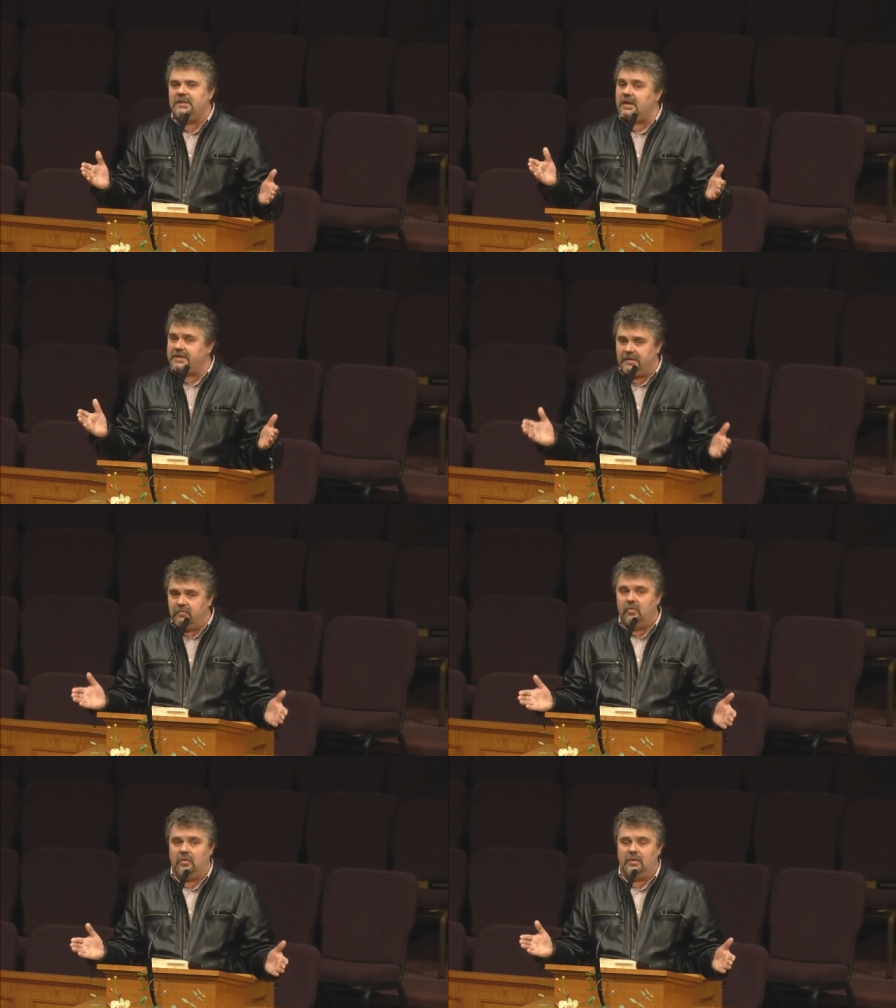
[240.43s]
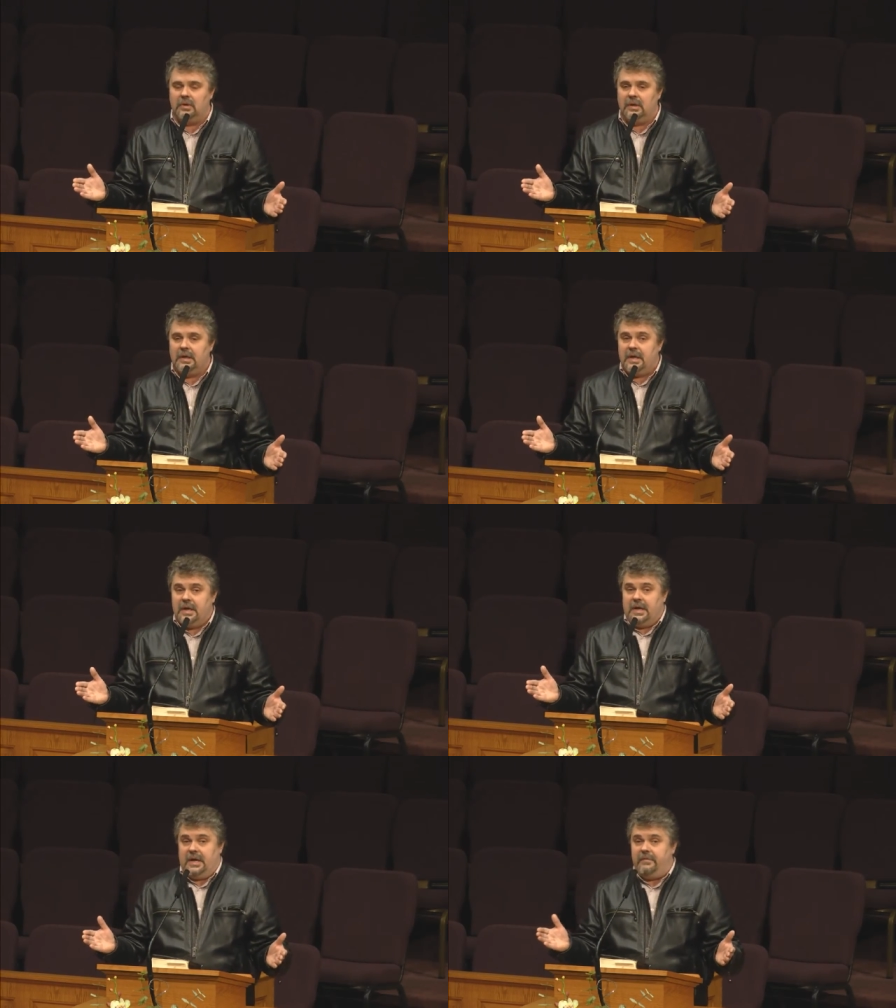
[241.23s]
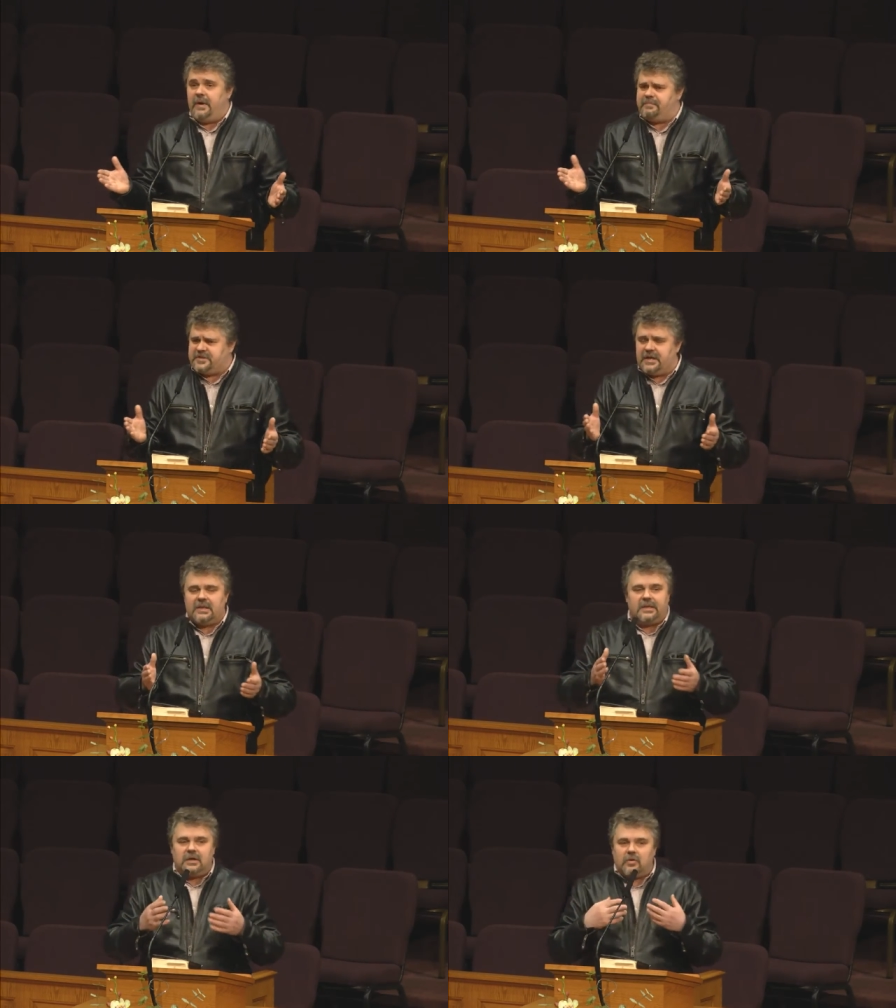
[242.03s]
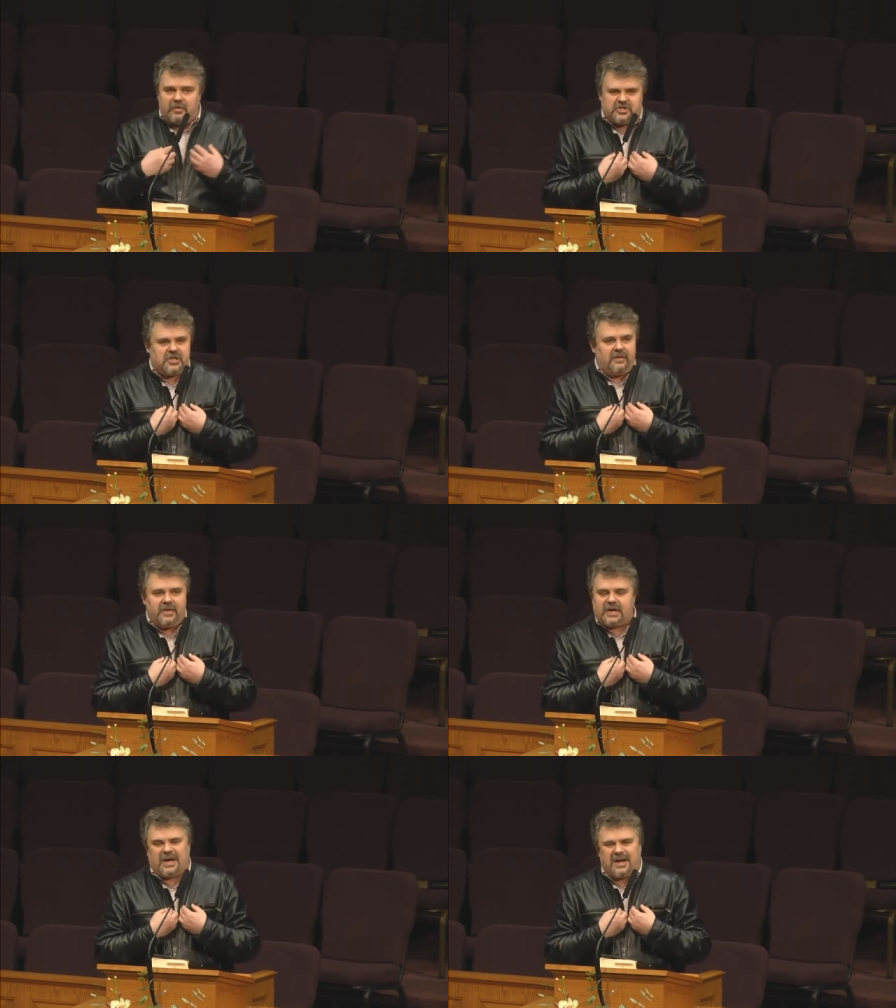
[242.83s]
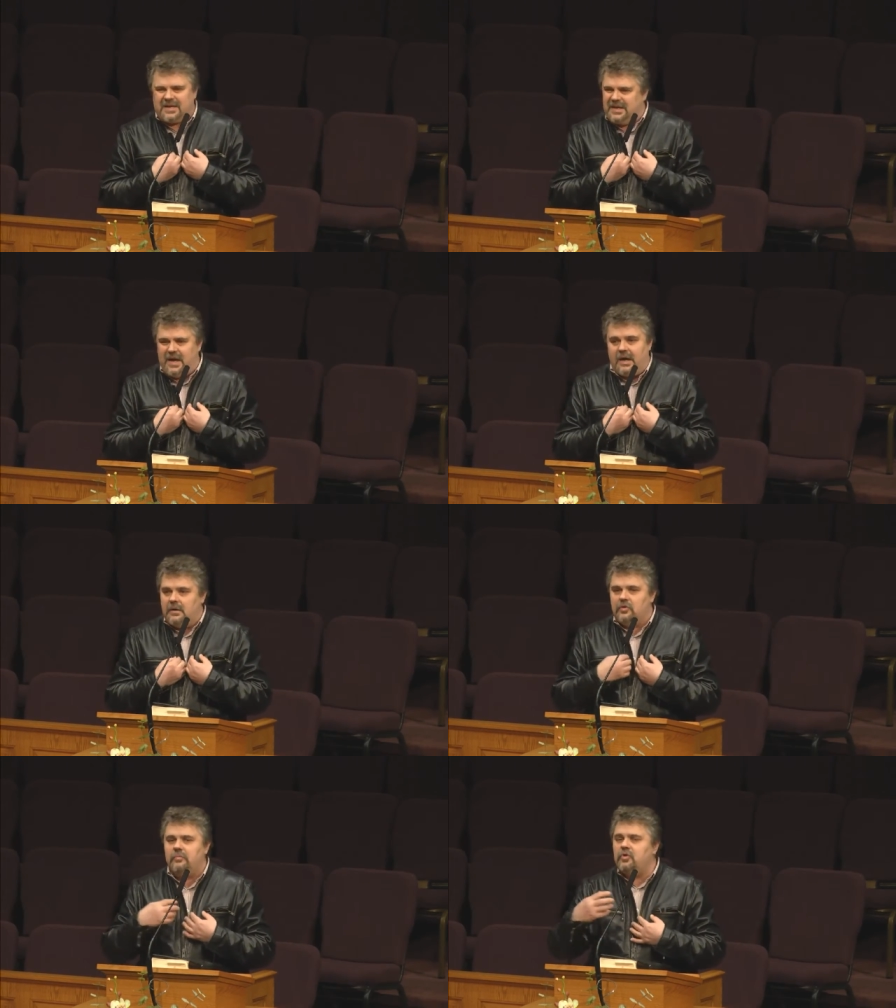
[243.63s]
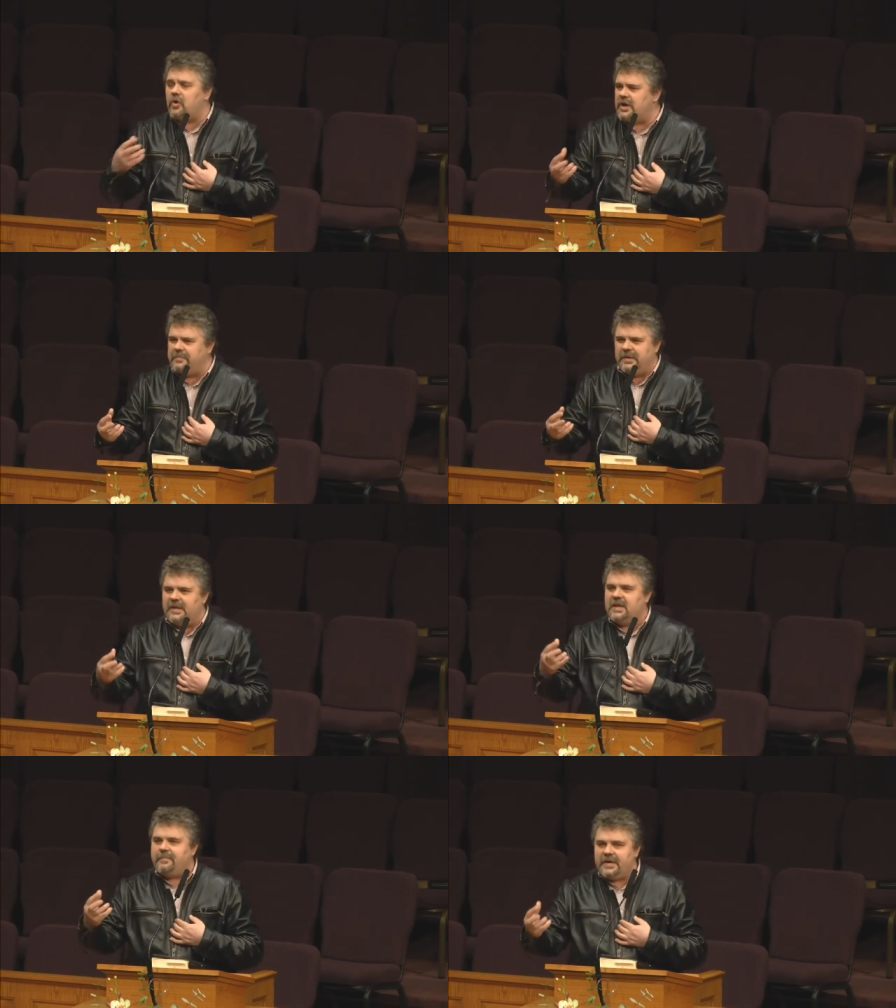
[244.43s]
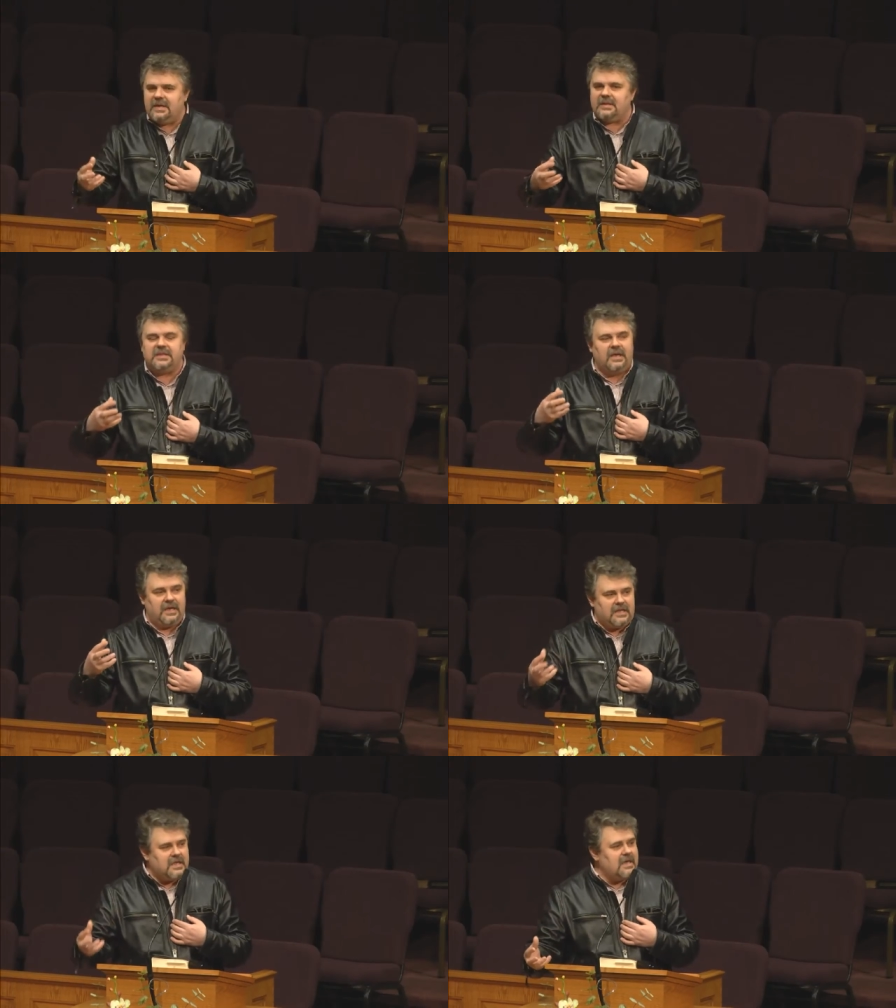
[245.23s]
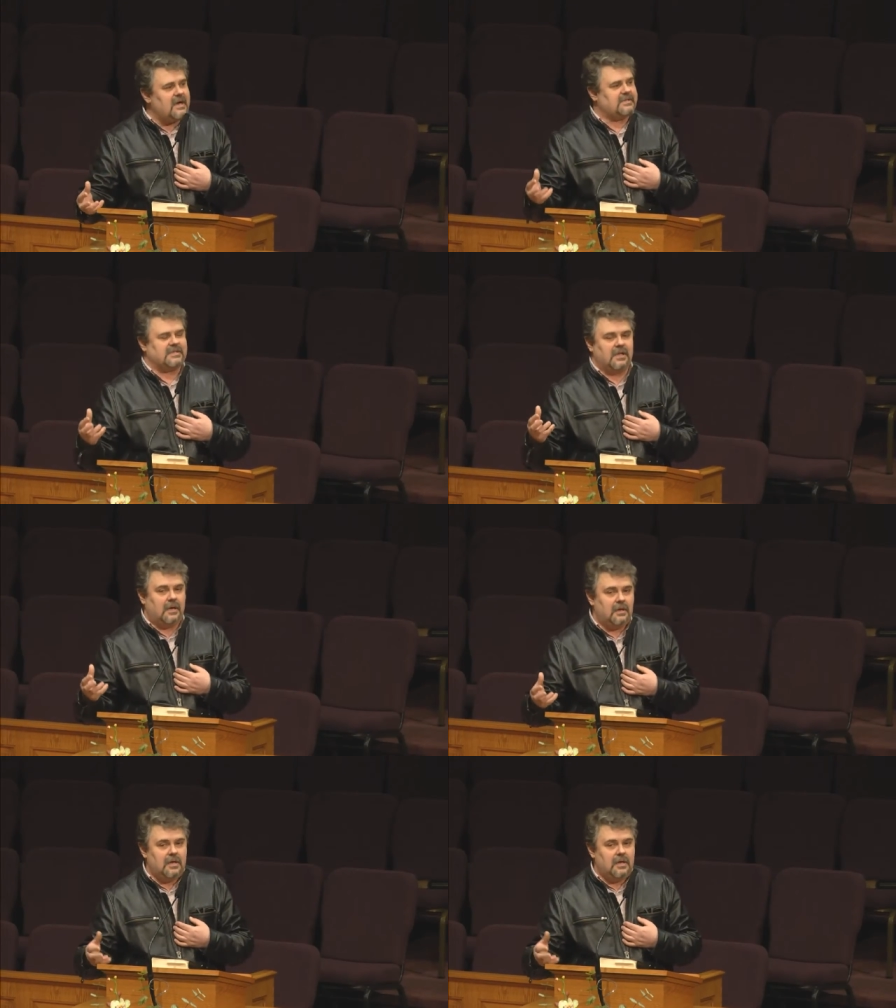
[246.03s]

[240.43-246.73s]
на дому. И вообще для такого человека, как я, ну многое было непонятно и неясно.